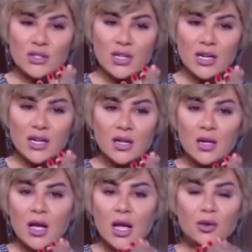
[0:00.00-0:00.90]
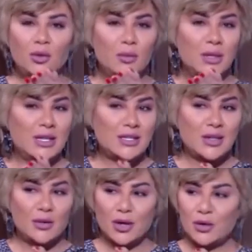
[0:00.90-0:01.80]
سنه هيروح
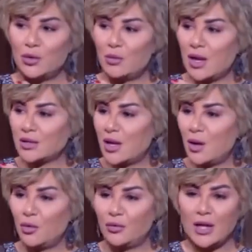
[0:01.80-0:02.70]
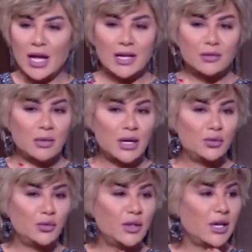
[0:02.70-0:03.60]
مدرسه وهيخرج مع اصحابه في اعياد
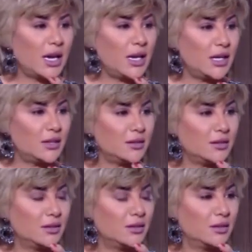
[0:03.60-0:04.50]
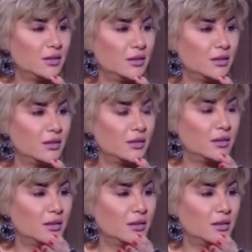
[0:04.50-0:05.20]
ميلاد وفي رحلات هنا هيجي حته ازاي